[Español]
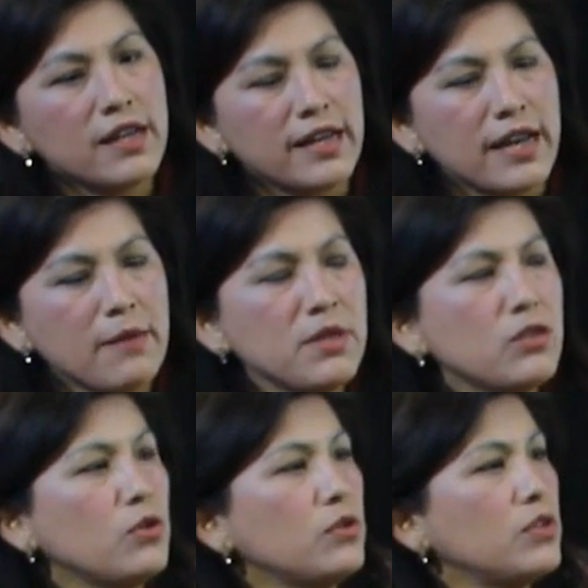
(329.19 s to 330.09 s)
el
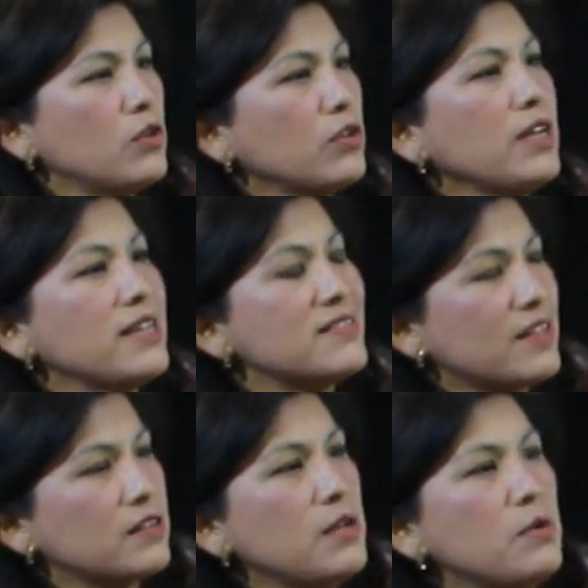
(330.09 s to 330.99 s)
ámbito de orden
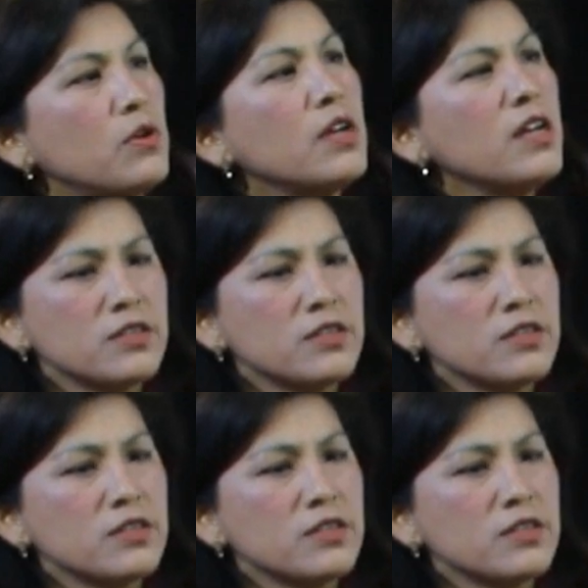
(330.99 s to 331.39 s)
extractivo,